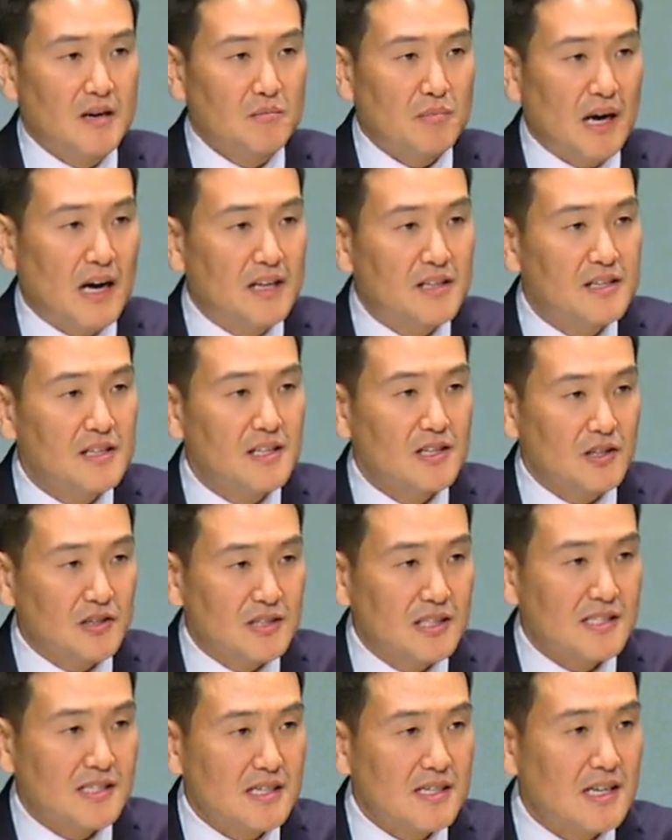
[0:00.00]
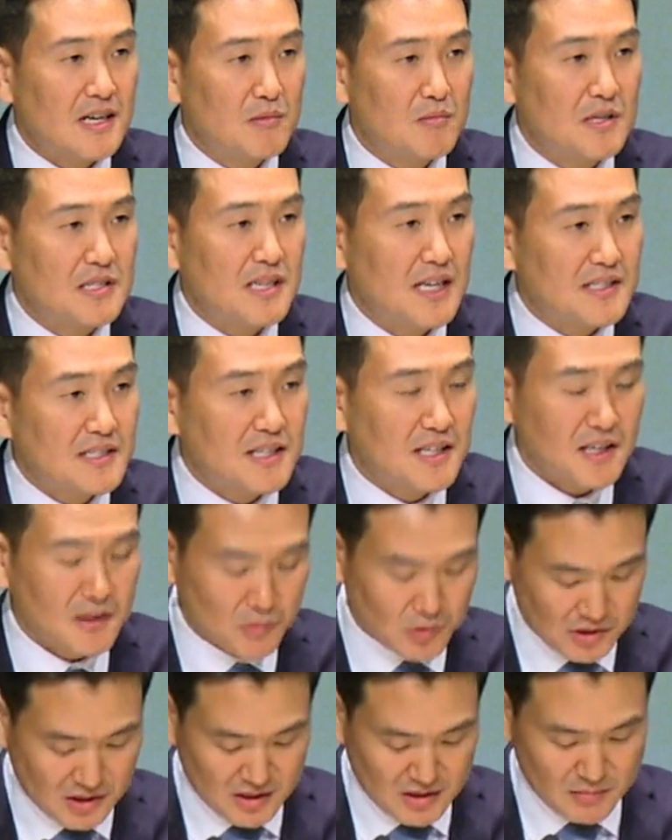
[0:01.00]
반응이 어땠을까 한번 상상해
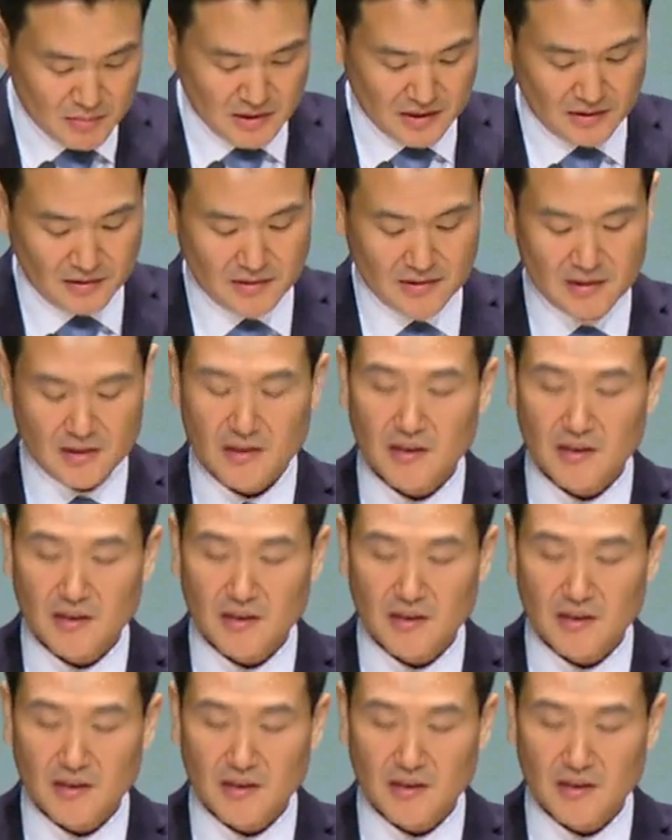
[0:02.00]
보시길 바래요.